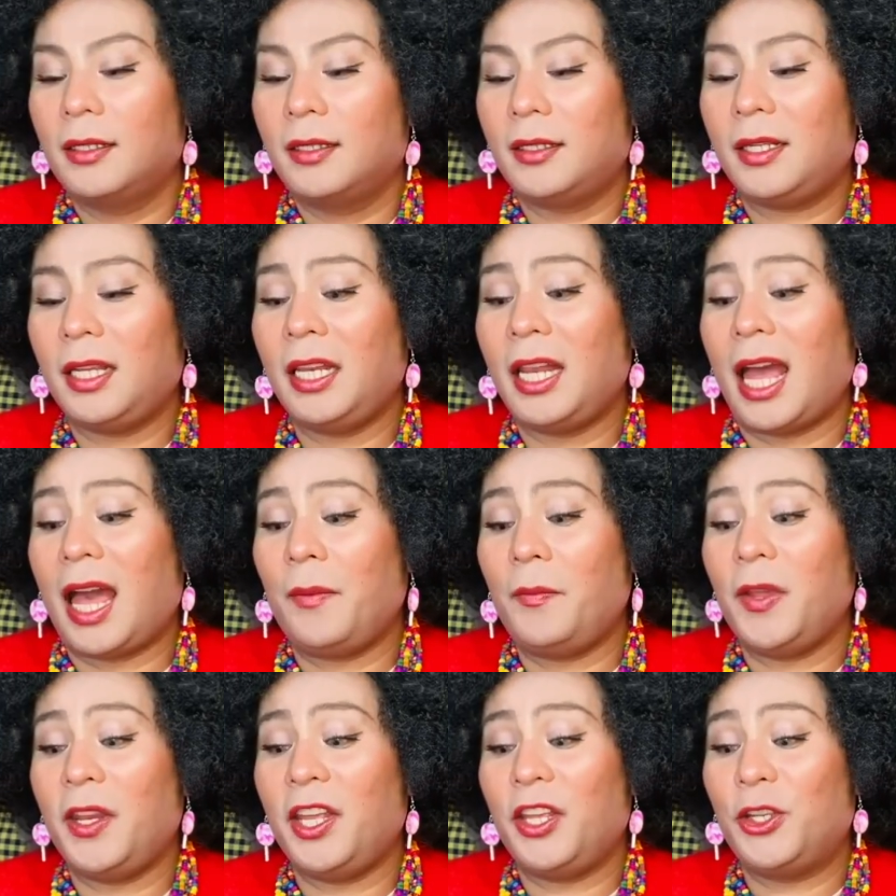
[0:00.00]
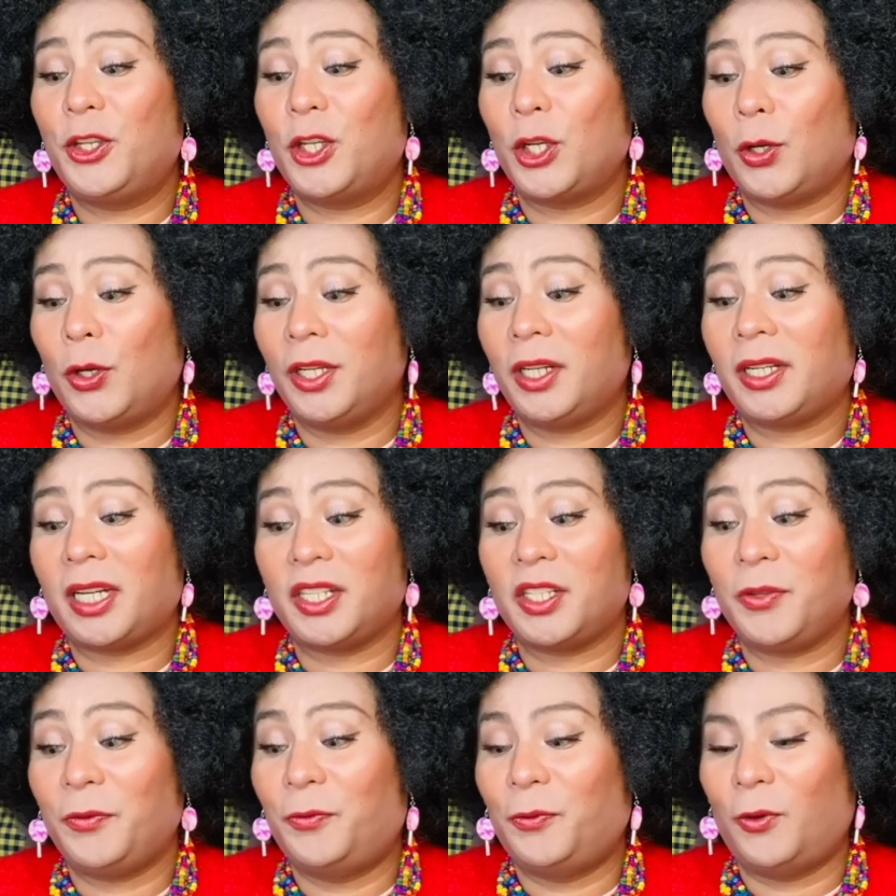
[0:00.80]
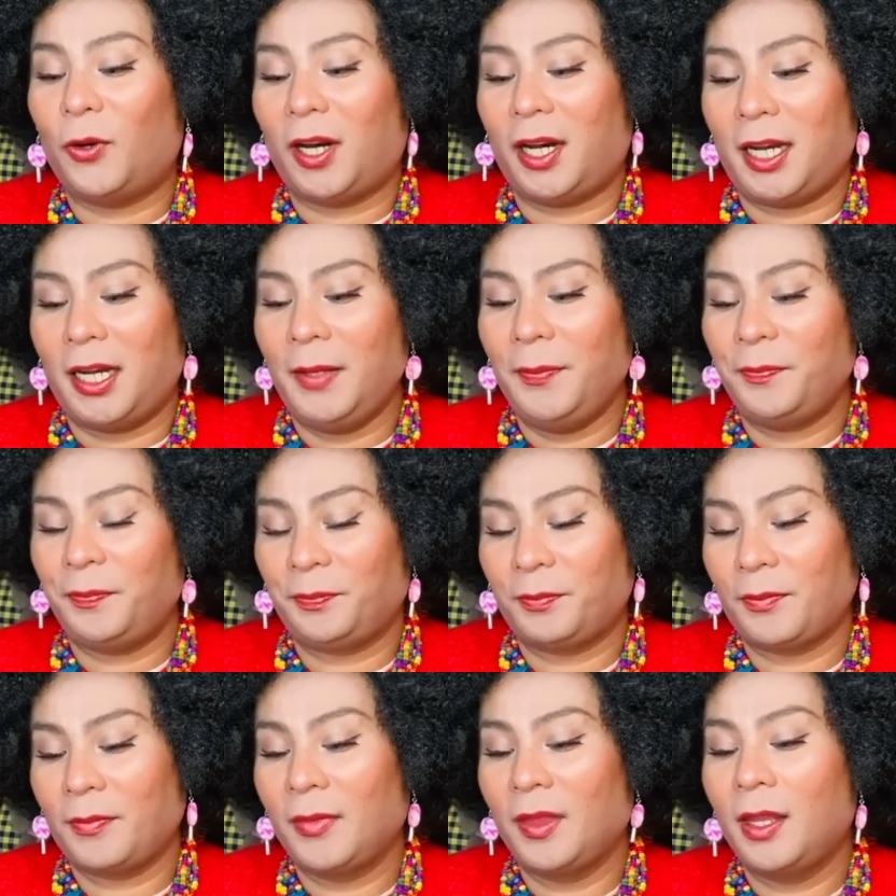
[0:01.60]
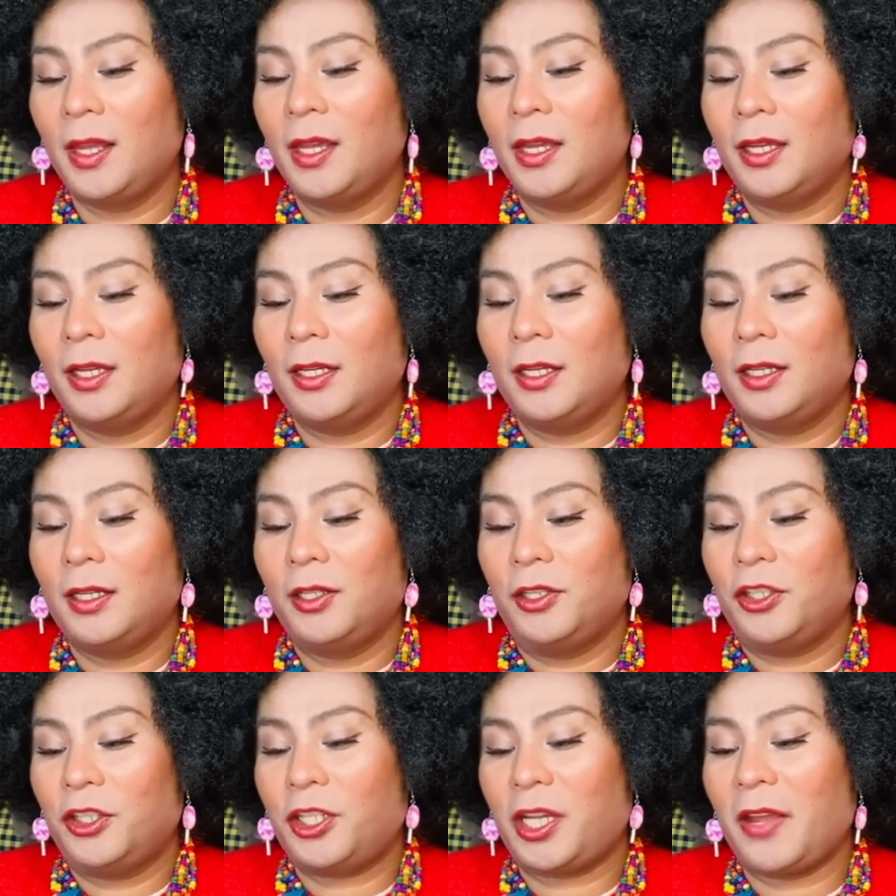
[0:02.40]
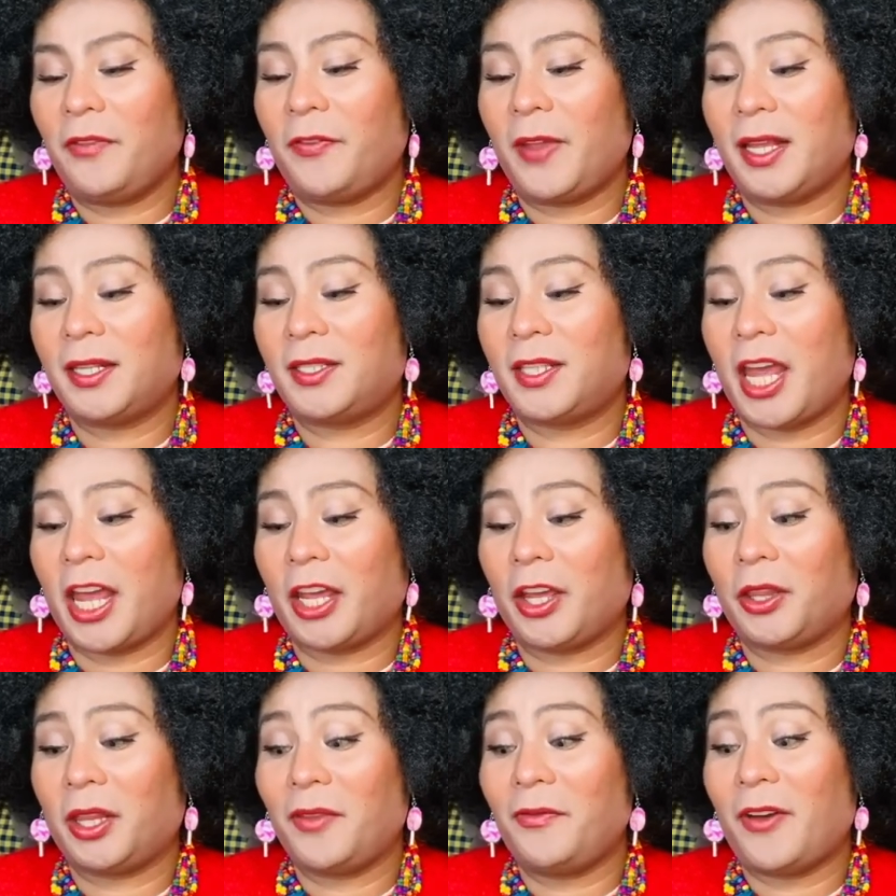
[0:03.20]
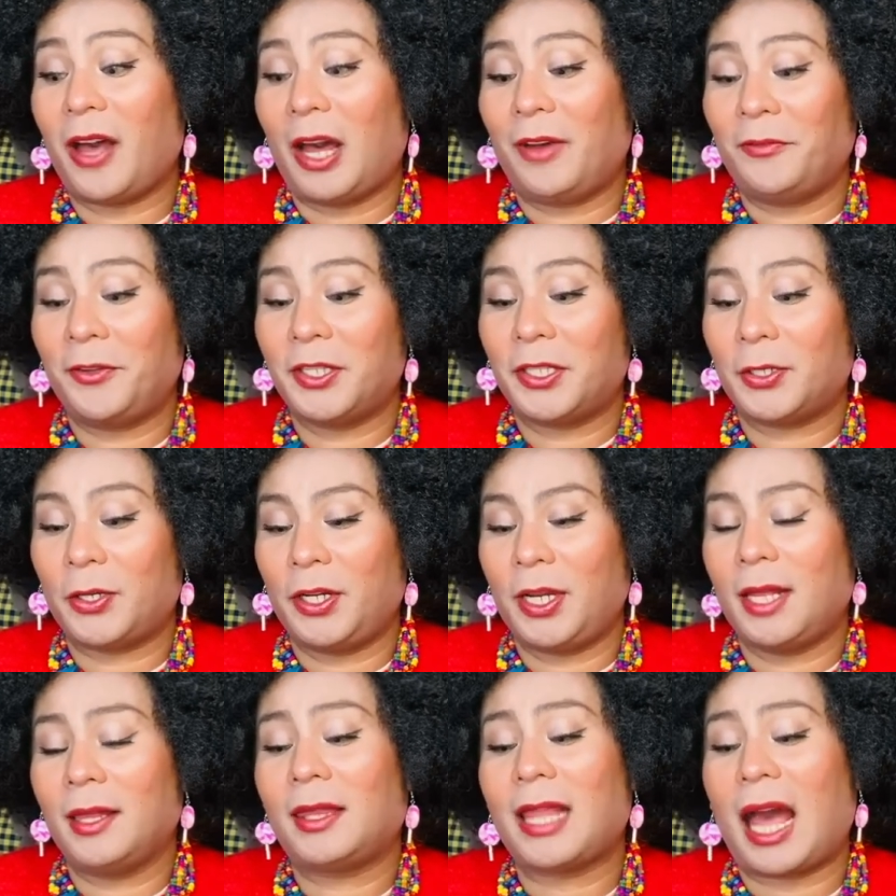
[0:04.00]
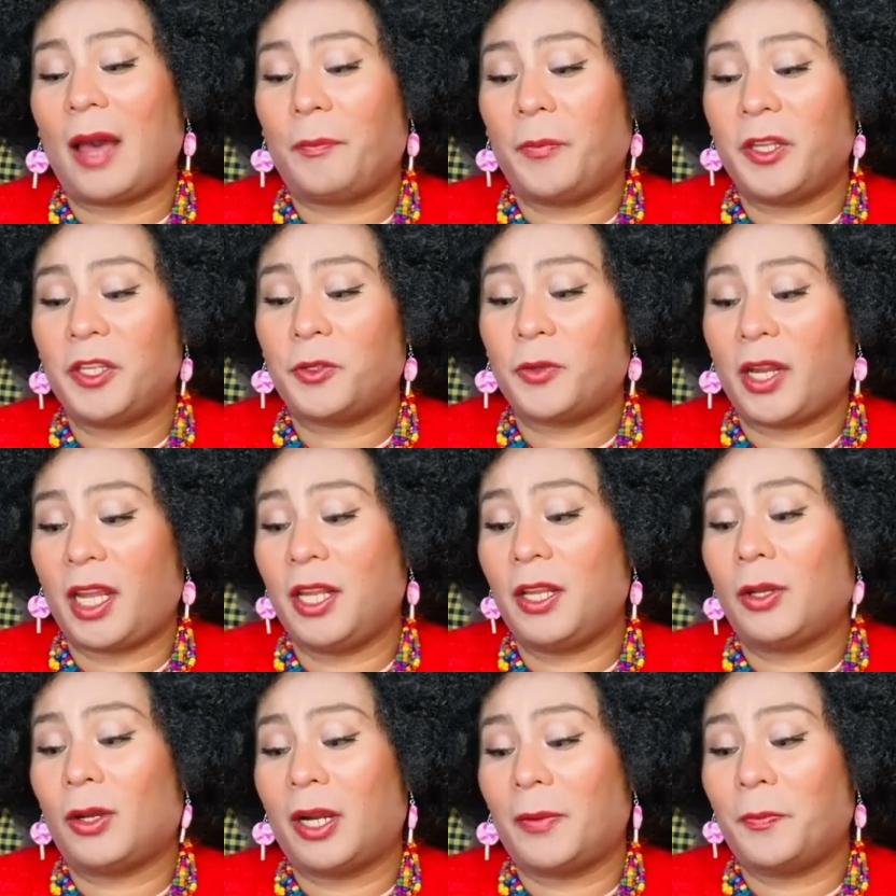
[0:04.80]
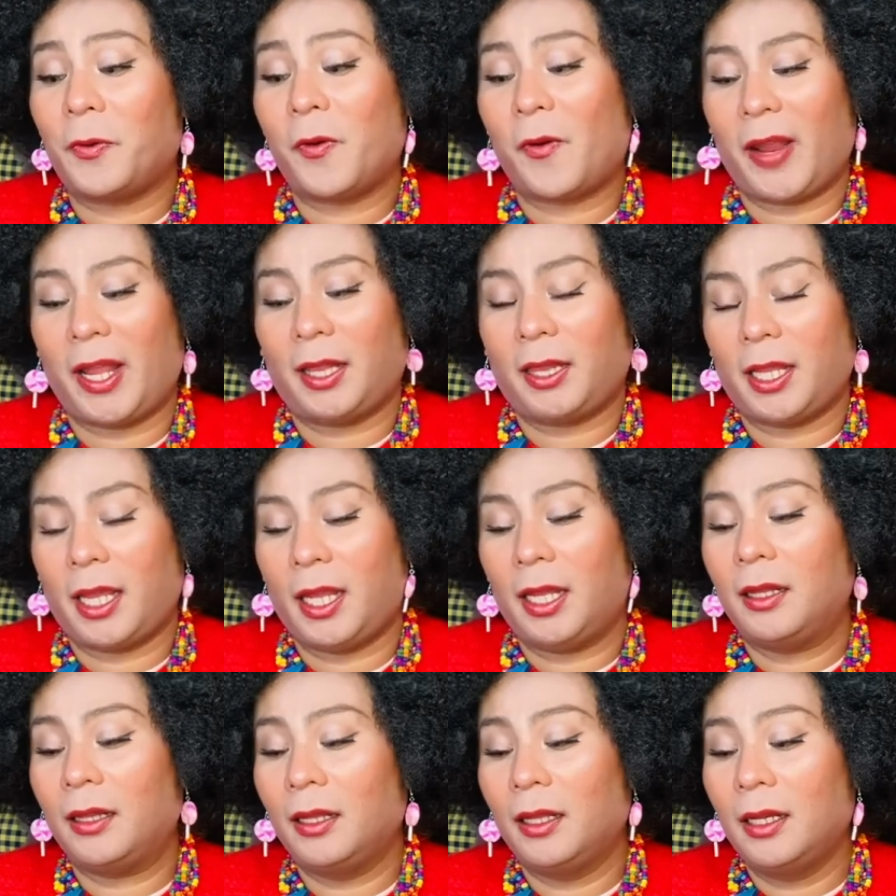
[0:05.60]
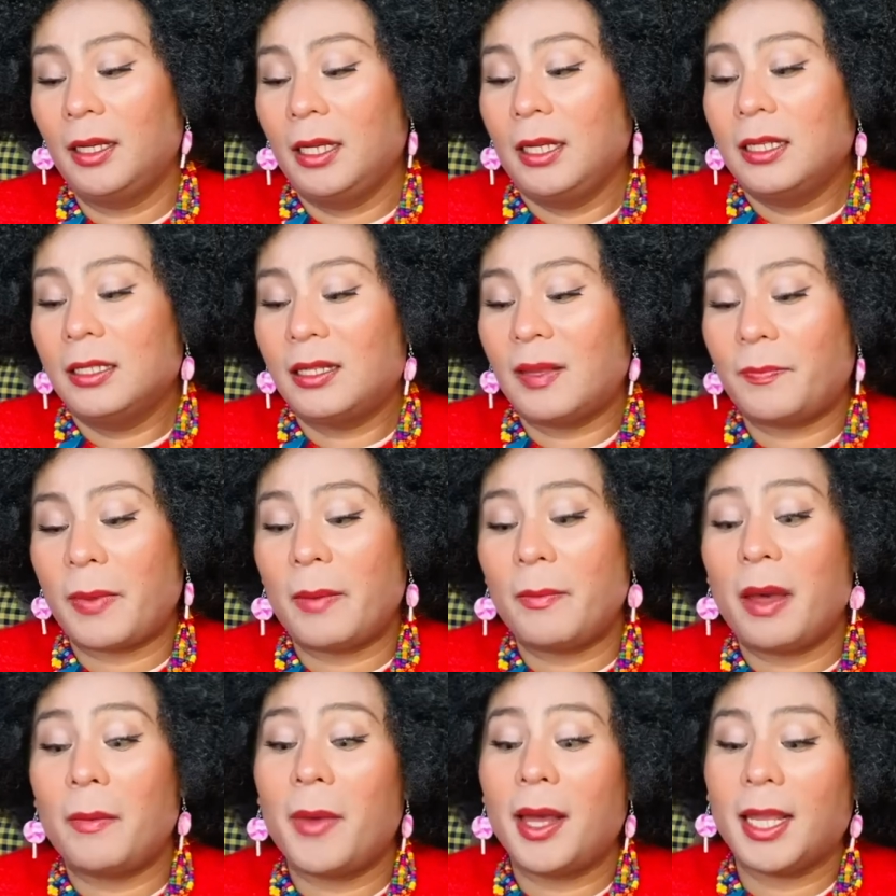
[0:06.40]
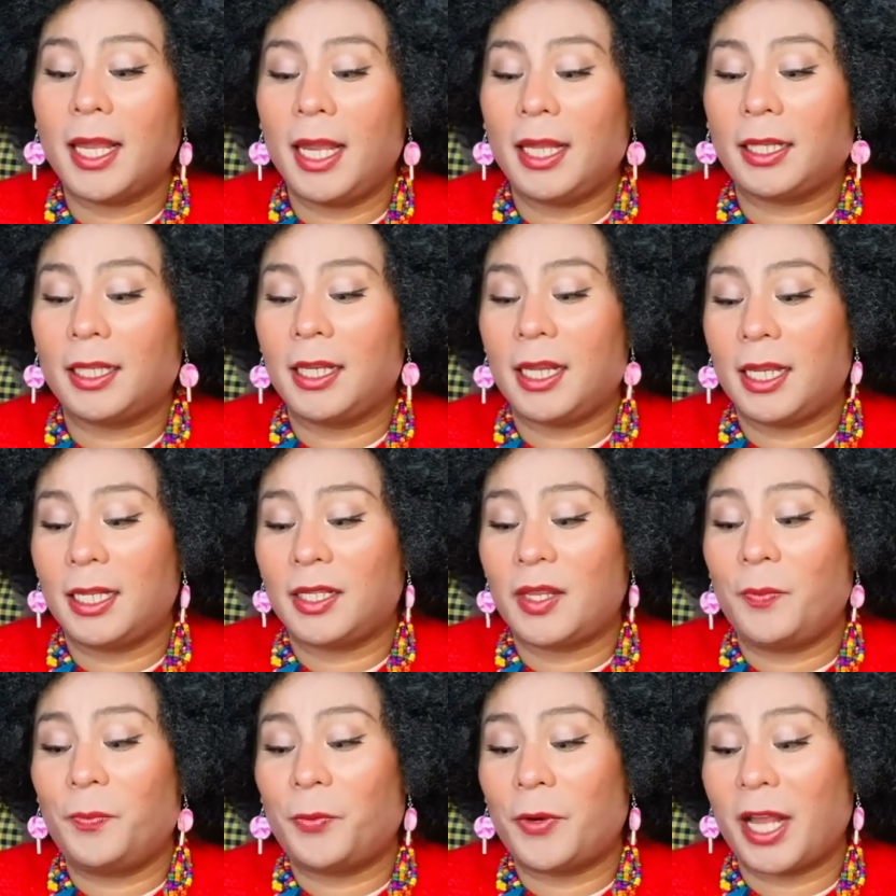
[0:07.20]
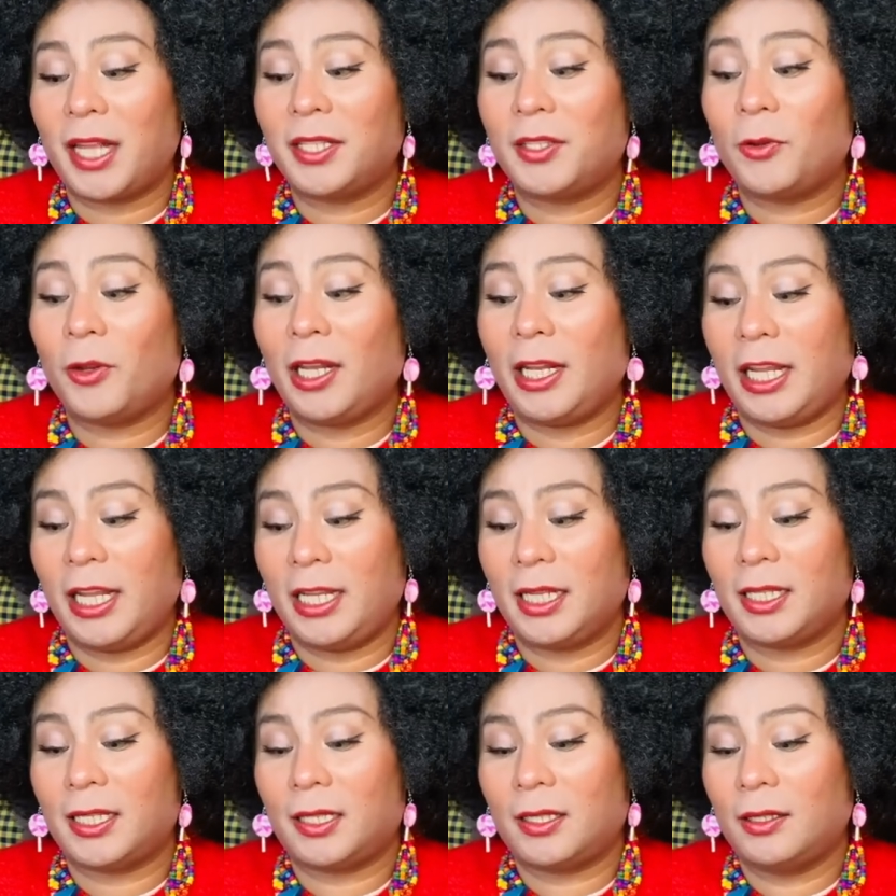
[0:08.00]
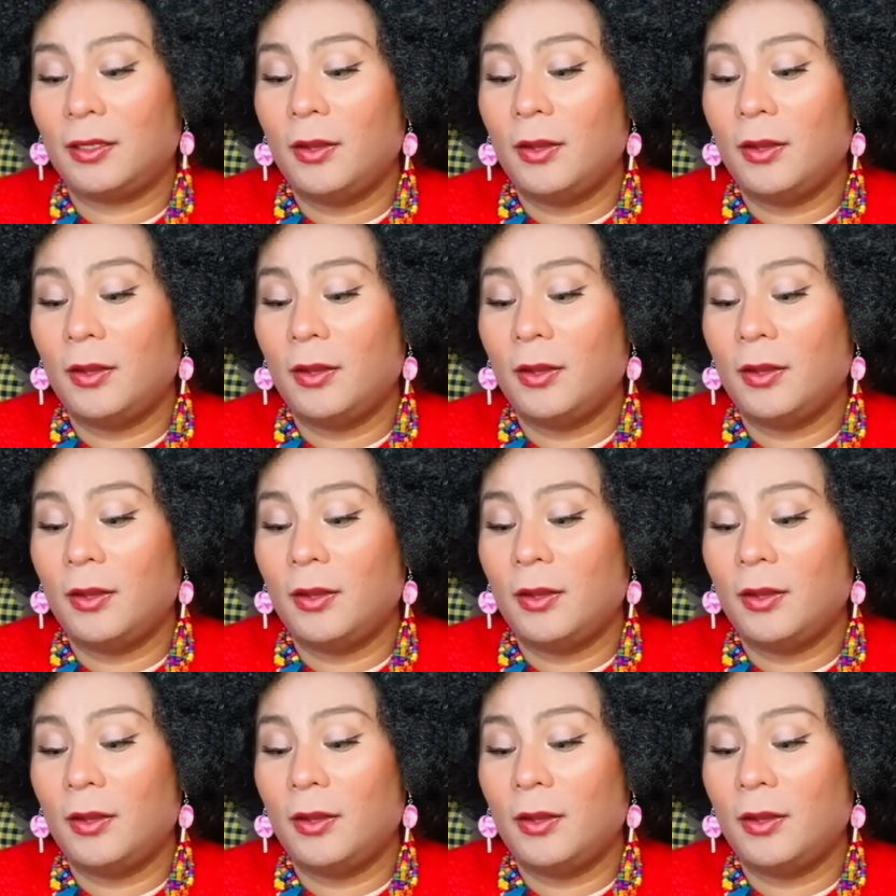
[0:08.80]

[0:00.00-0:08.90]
Sinabi ni Joan Casabois Chief Executive Officer ng Tapestry Incorporated, sa pamamagitan ng isang press release